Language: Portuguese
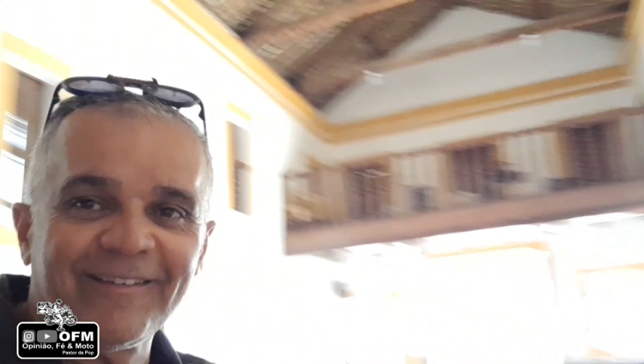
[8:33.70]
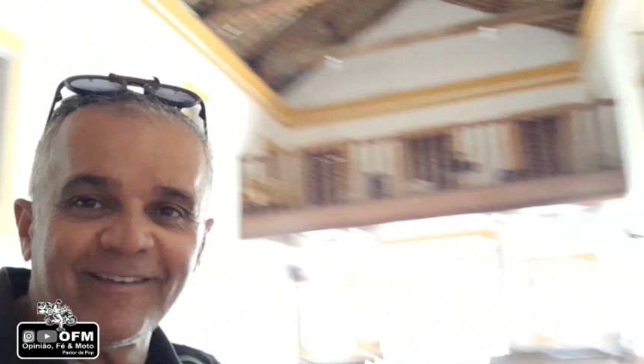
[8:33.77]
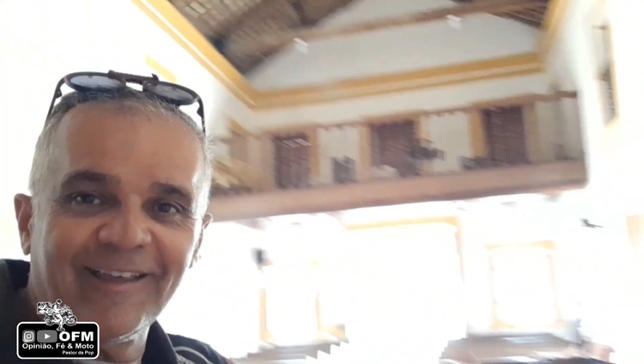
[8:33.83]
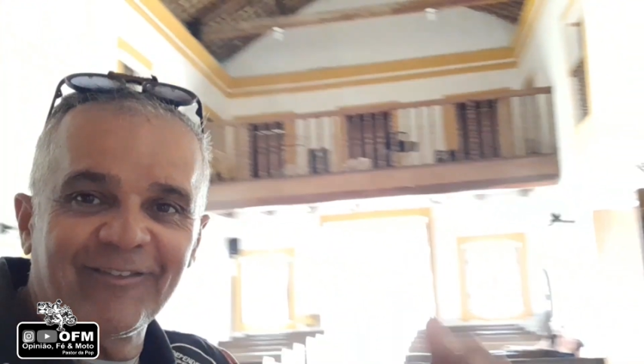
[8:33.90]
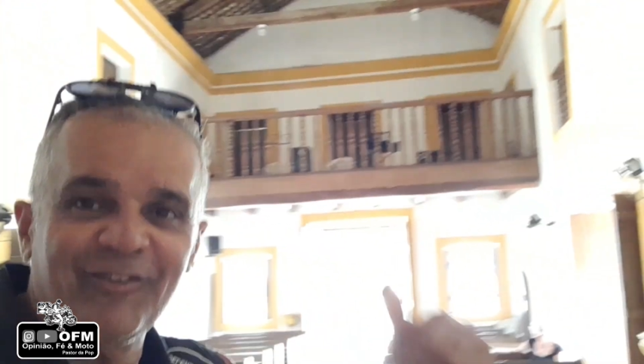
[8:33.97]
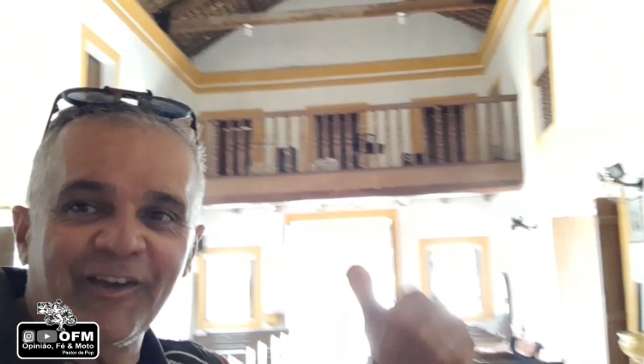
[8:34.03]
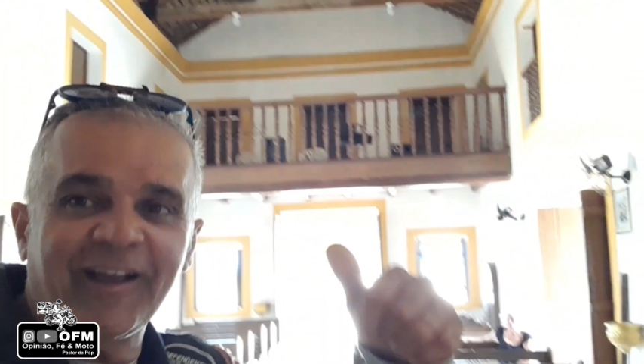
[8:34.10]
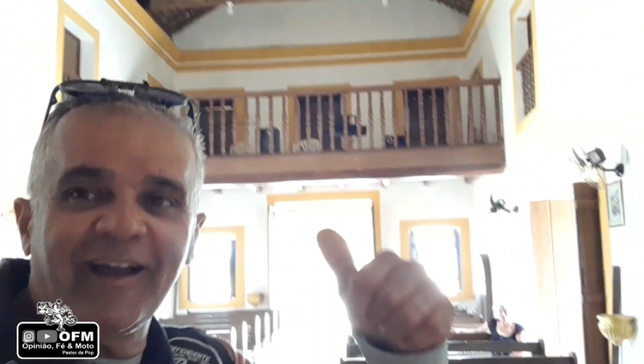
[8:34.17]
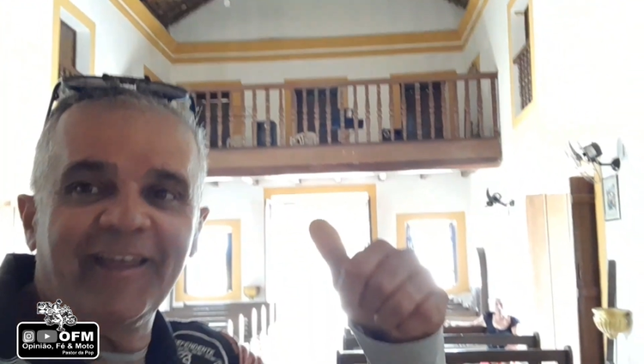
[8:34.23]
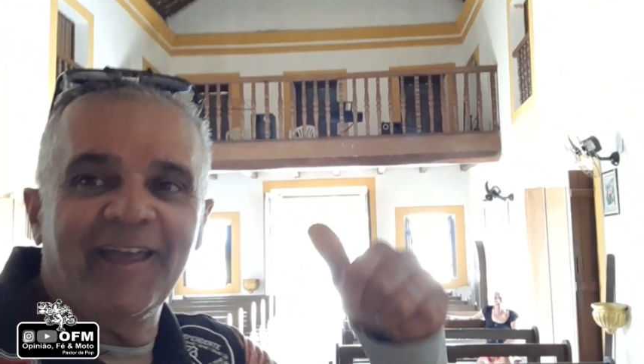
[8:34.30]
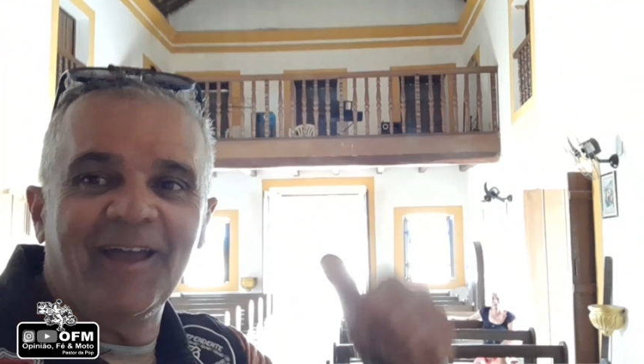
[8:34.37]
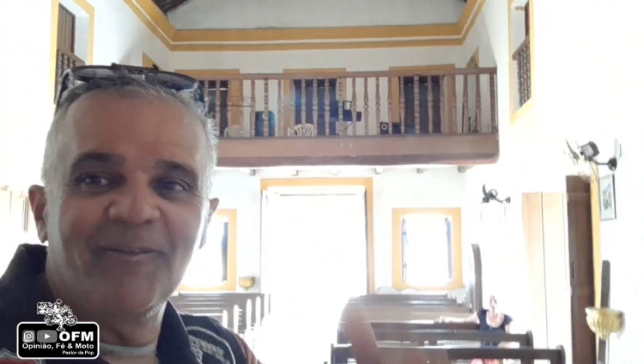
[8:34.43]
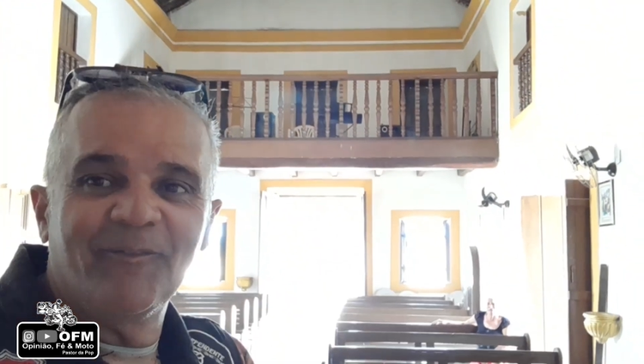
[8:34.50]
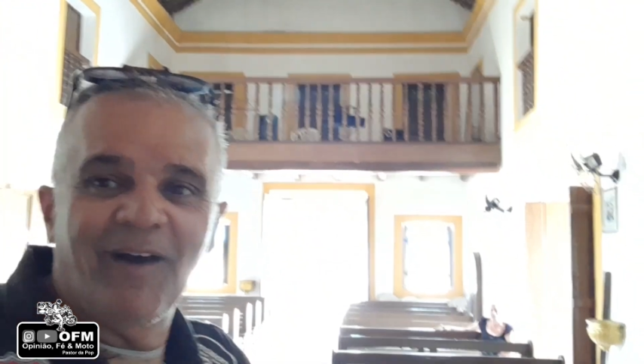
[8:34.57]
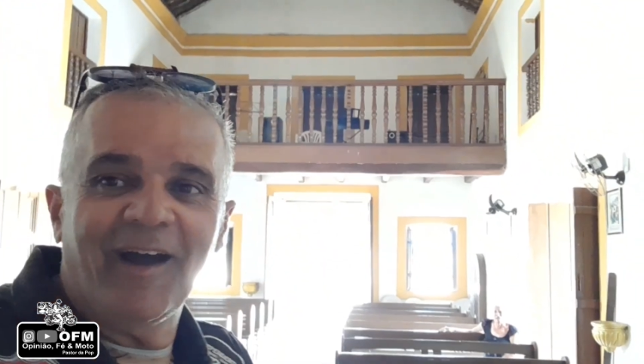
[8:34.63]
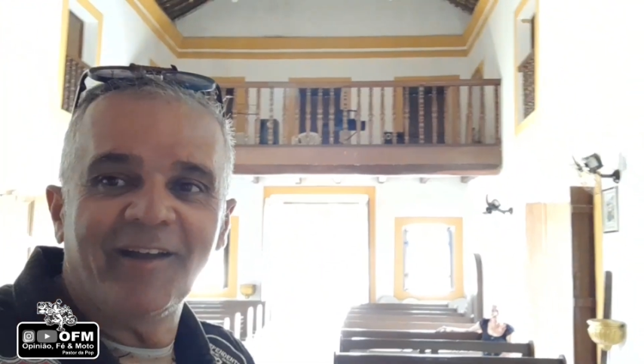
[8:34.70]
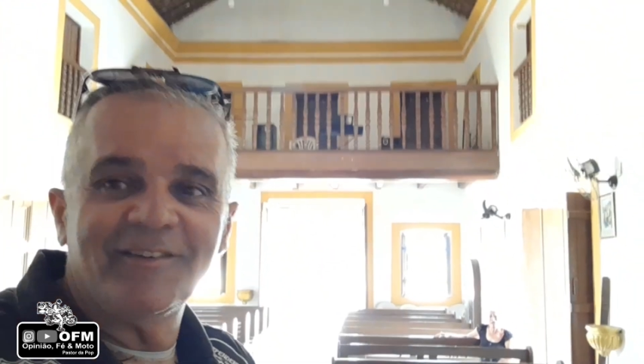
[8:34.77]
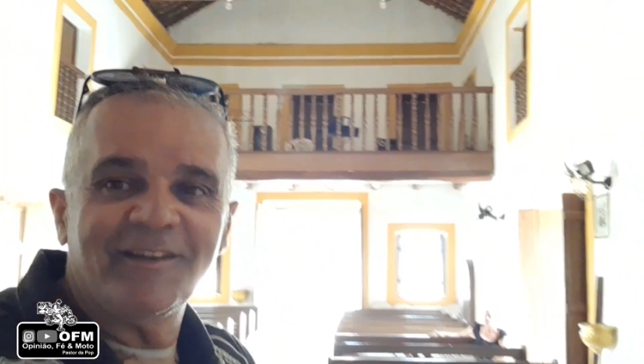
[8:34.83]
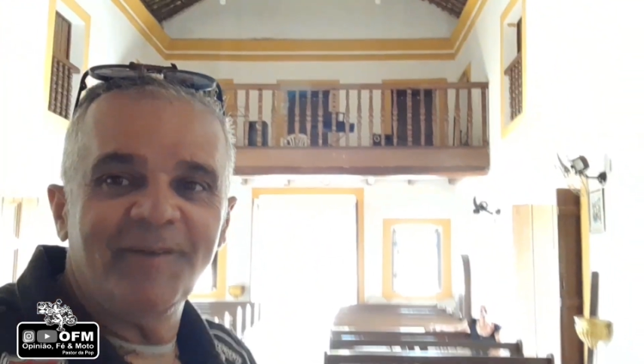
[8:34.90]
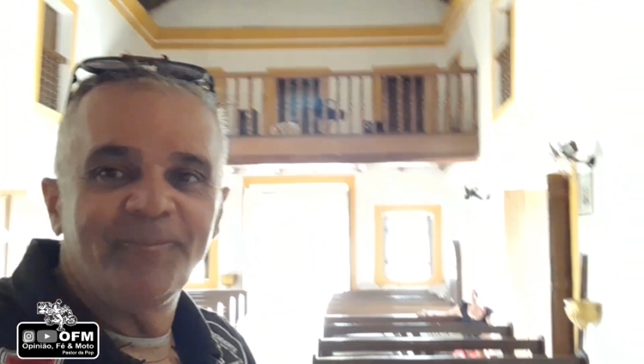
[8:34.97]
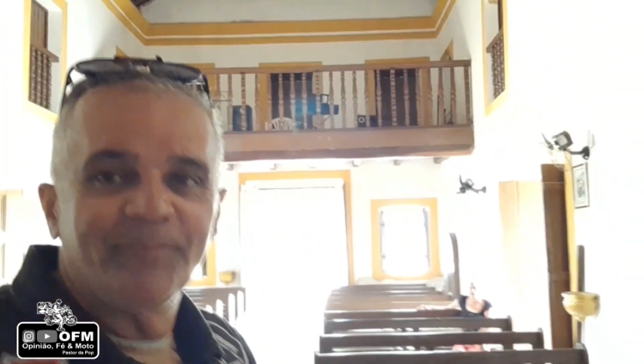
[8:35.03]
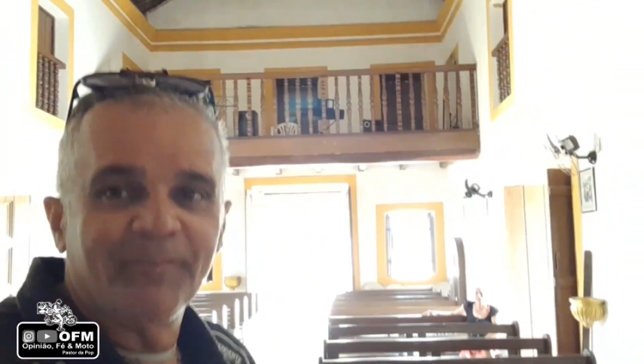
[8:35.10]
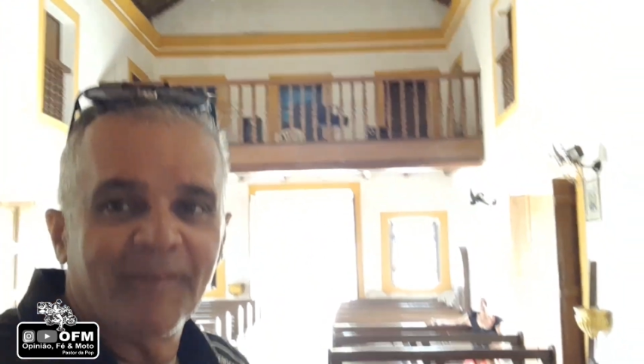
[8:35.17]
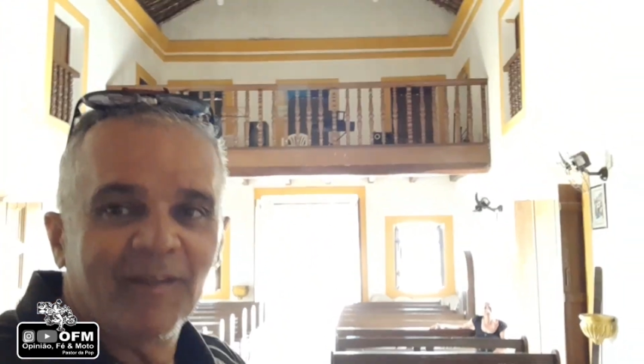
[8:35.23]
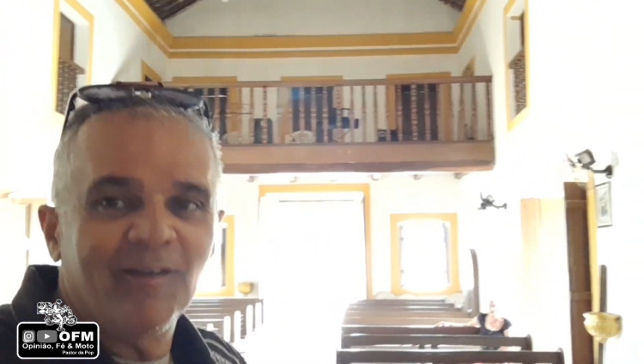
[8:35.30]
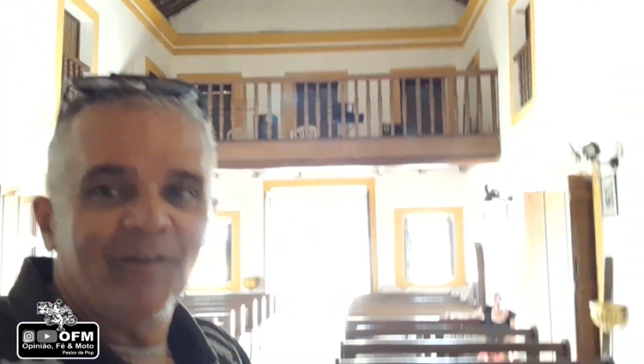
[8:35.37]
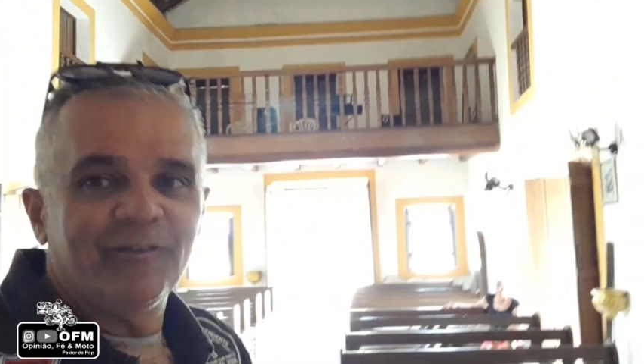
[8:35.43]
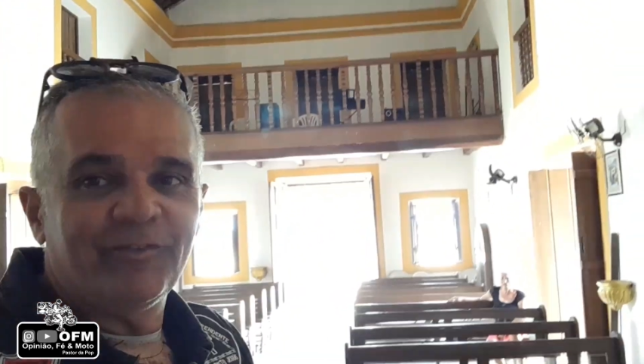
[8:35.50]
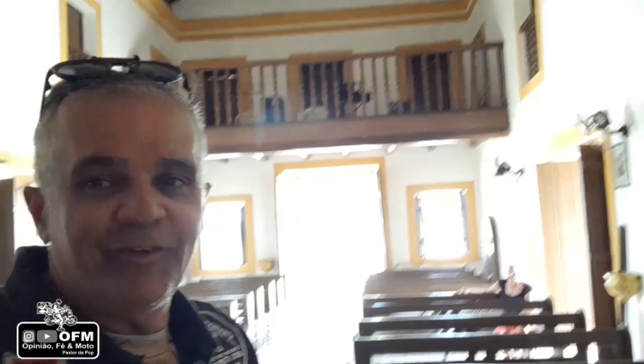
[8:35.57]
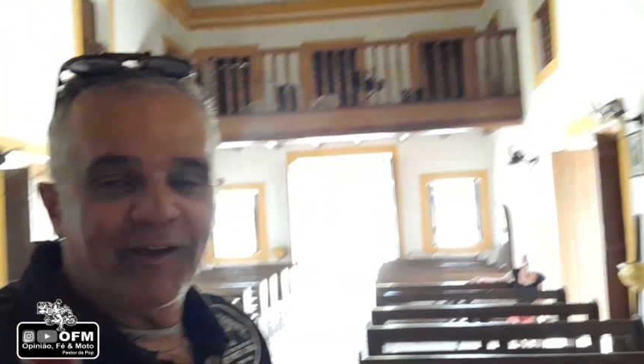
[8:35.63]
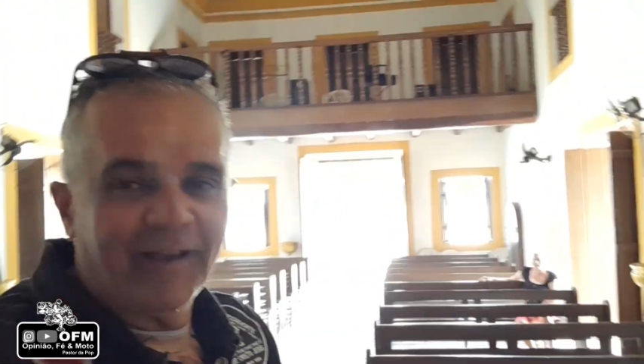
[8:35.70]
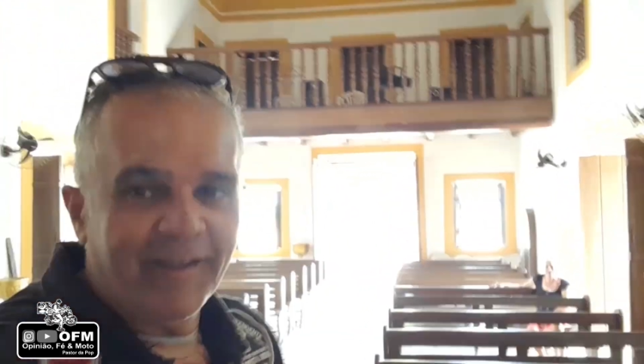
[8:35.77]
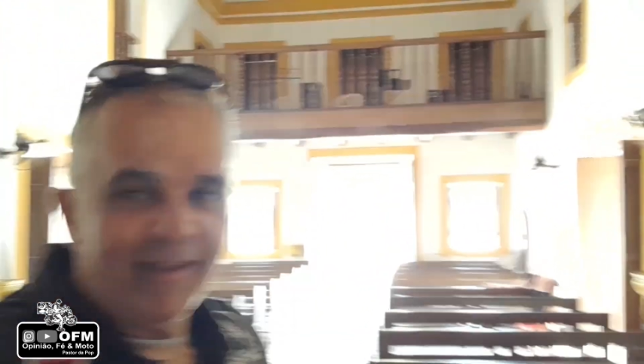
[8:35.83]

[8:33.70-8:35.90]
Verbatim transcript: certo, fica aí a imagem, fica